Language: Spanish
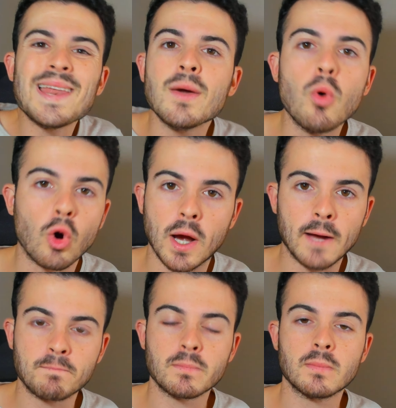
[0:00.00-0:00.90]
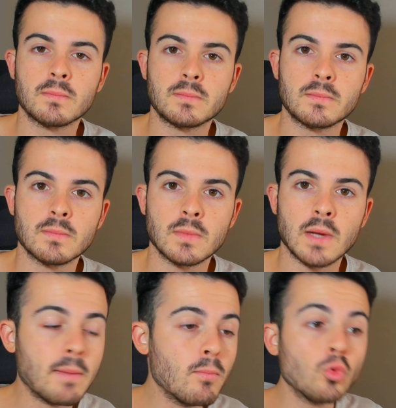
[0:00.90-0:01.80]
es Boca?
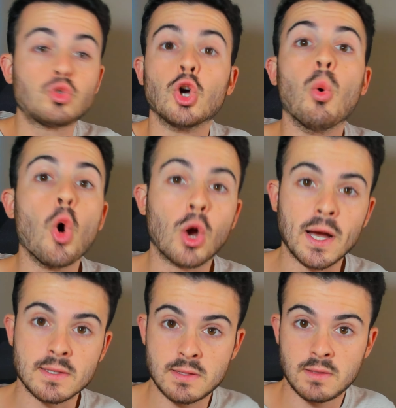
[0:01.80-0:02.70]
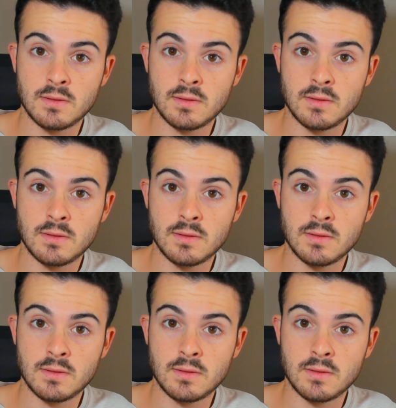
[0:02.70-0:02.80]
Hay muchos Bocas.